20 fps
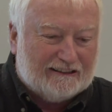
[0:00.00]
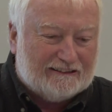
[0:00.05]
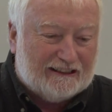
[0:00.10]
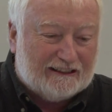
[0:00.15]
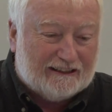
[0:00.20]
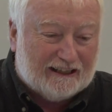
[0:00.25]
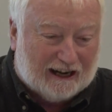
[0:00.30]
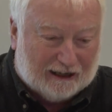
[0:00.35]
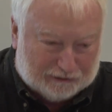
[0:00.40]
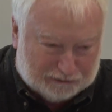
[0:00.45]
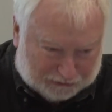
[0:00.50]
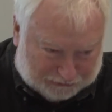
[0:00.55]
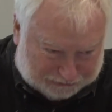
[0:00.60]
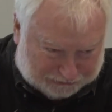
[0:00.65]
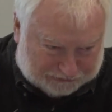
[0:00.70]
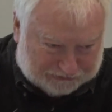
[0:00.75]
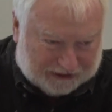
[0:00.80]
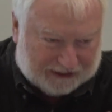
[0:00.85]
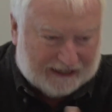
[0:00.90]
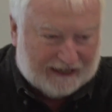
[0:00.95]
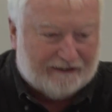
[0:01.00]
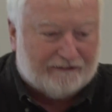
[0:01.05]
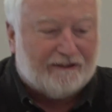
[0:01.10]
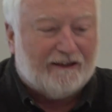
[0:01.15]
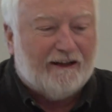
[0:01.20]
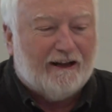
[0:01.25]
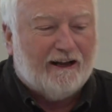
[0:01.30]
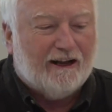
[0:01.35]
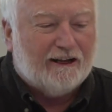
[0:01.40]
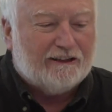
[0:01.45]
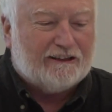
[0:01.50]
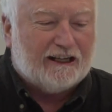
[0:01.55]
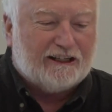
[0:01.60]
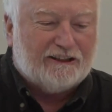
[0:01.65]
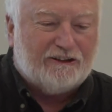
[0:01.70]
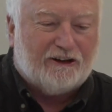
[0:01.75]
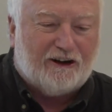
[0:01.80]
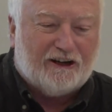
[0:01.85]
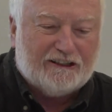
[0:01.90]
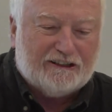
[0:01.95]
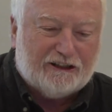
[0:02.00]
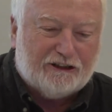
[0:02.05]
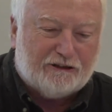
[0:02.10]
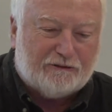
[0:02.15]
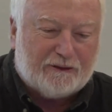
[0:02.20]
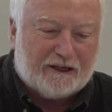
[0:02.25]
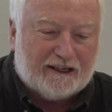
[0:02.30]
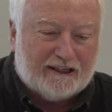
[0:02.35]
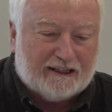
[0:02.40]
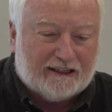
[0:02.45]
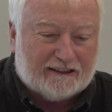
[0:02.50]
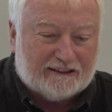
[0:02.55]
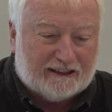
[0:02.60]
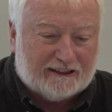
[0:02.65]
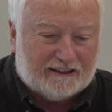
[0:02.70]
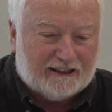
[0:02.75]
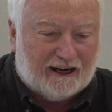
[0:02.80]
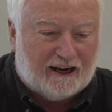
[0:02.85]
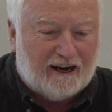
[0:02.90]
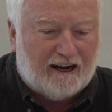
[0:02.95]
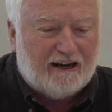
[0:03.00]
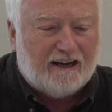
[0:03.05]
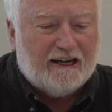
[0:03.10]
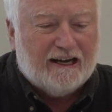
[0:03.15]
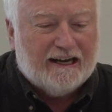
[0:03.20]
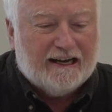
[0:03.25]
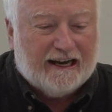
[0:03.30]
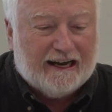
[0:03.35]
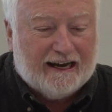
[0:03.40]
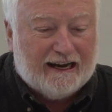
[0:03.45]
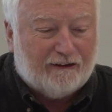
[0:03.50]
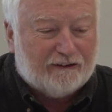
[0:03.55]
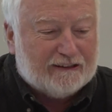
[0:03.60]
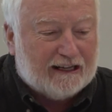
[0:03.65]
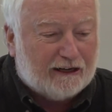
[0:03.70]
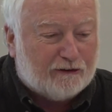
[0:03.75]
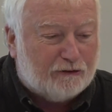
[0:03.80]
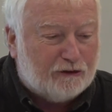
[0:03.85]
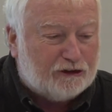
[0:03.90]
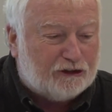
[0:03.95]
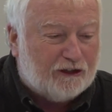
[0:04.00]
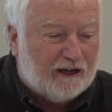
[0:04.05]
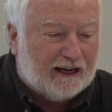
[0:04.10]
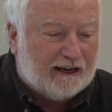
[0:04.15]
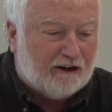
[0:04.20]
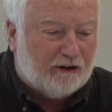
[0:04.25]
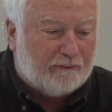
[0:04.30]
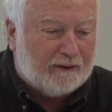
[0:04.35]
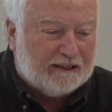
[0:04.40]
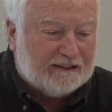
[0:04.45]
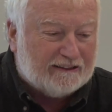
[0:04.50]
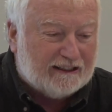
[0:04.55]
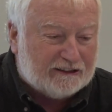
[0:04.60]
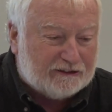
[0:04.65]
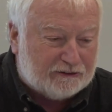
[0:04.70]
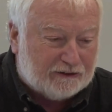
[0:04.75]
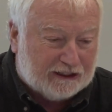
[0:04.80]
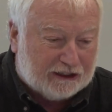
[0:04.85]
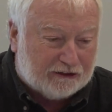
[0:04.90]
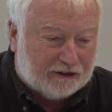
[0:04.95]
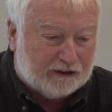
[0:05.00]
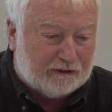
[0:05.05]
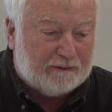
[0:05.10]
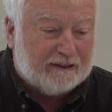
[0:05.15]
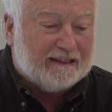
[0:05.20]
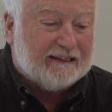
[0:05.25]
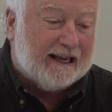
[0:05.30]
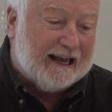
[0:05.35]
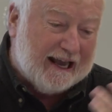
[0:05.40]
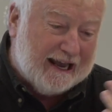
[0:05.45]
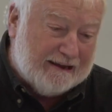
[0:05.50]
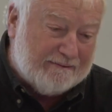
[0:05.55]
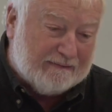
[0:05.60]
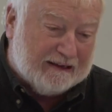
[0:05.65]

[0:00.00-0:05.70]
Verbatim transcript: etc. Donc on arrive, technologie numérique, etc. Et on accouche de la globalisation économique et